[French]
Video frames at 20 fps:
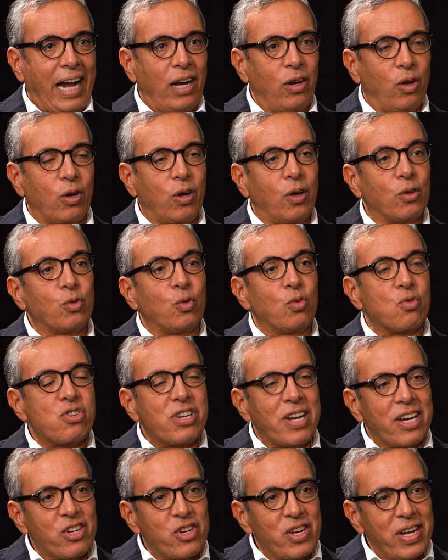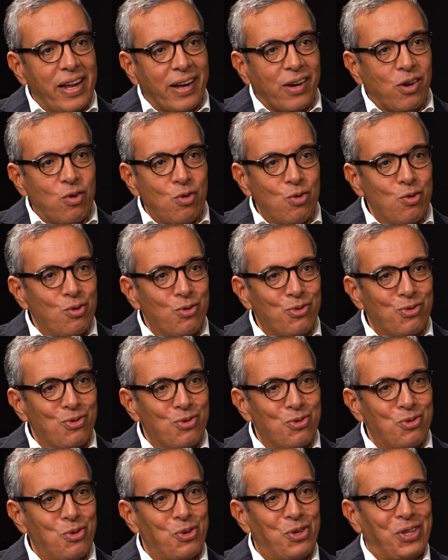Alors quand on cherche la cause
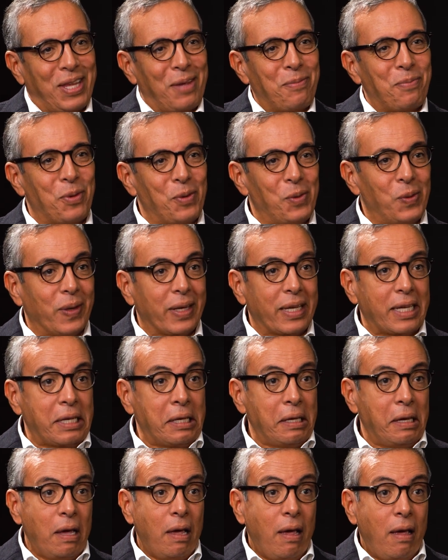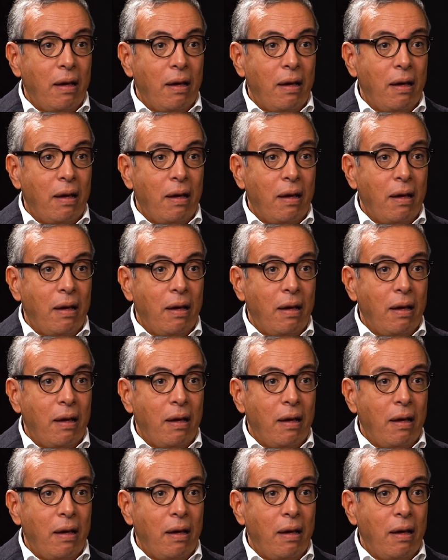de ces pénuries,